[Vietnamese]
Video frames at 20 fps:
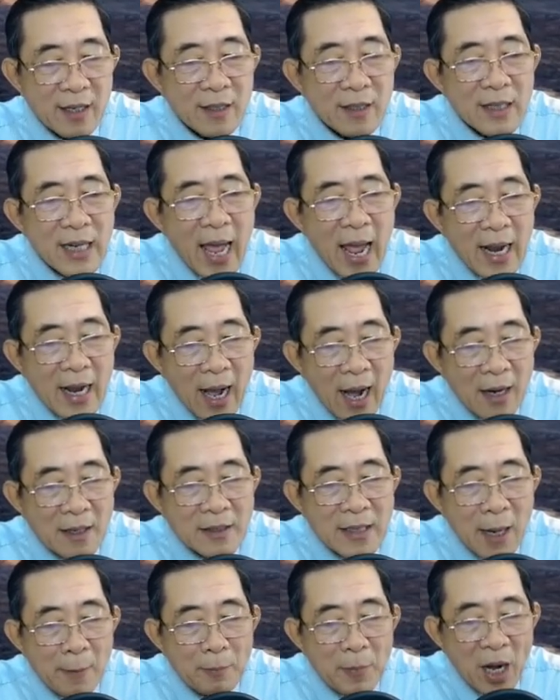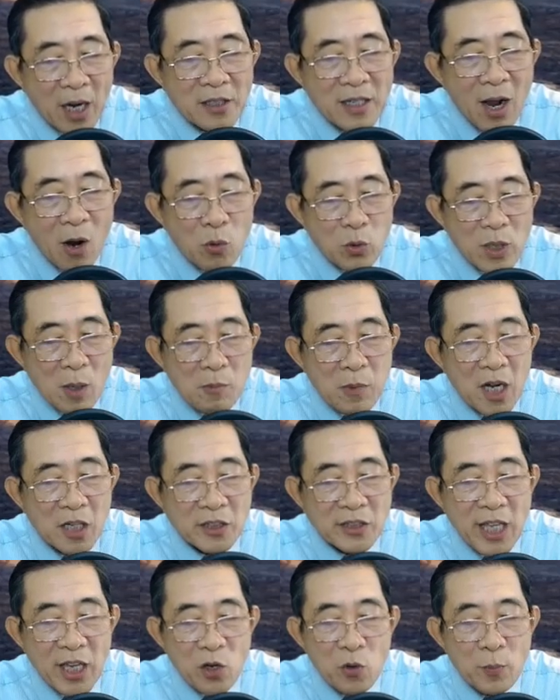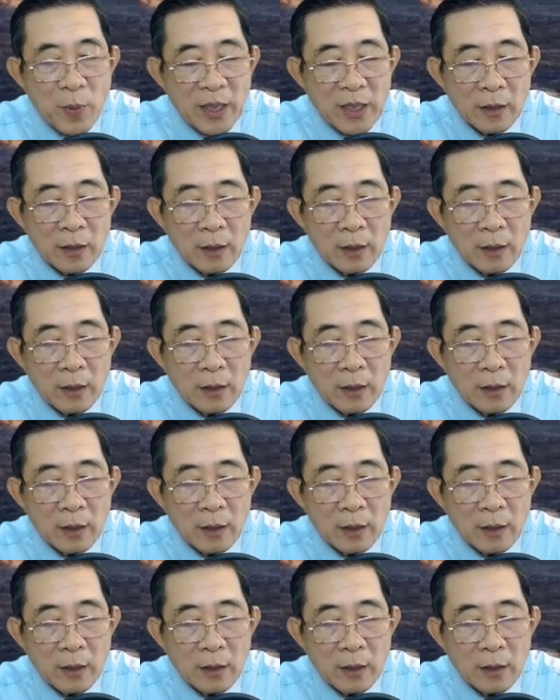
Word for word: đang ẩn nấp ở đâu trong cơ thể của mình.